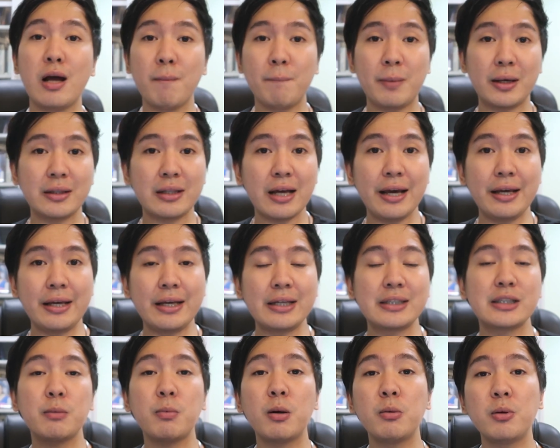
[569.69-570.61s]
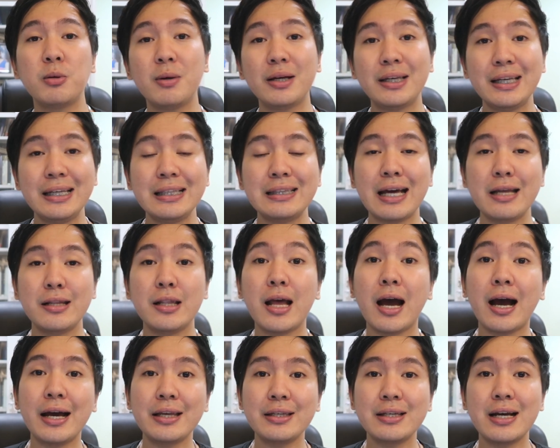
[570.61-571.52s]
ng patay sa pamamagitan
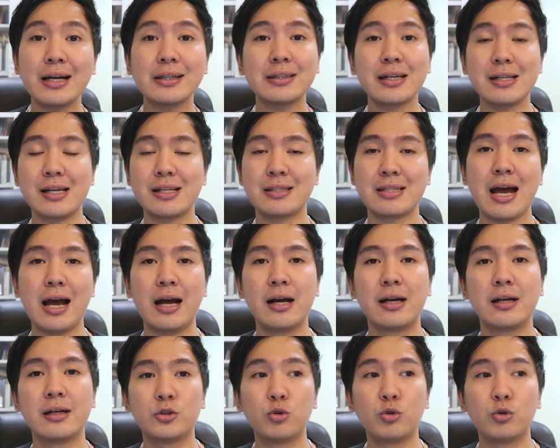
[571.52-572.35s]
ng kanyang salita.